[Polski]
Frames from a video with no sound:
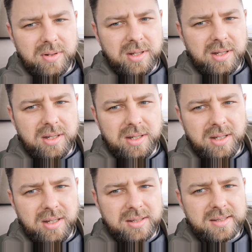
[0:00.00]

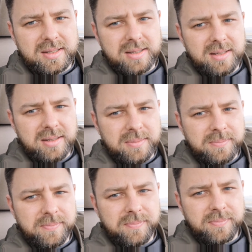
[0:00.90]
i z
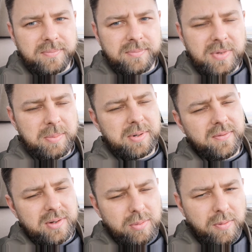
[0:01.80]

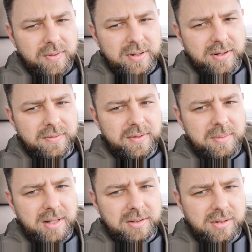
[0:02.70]
nieprawidłowych
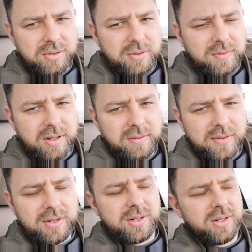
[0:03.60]
wymian drążków
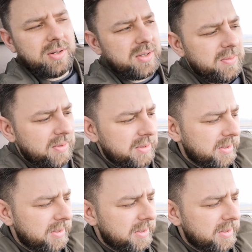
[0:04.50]
kierowniczych i osłon.